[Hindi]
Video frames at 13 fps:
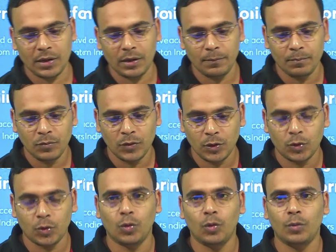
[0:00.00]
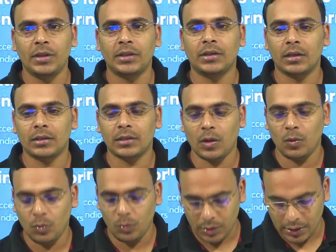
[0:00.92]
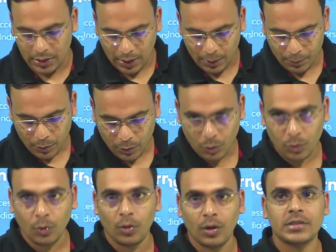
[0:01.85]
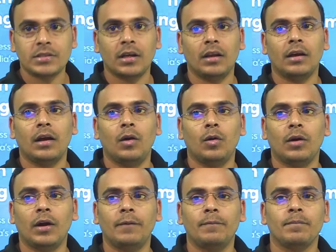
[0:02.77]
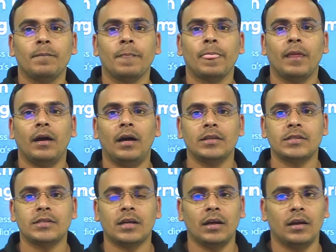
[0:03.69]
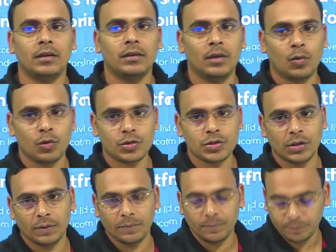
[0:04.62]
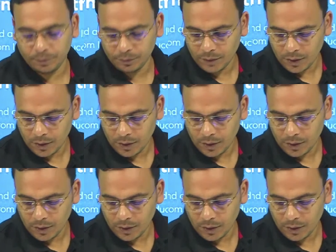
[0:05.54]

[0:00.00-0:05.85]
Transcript: हमारा तो उम्मीद करता हूँ कि आप लोगों को अच्छा लगा होगा आज का ये क्वेश्चन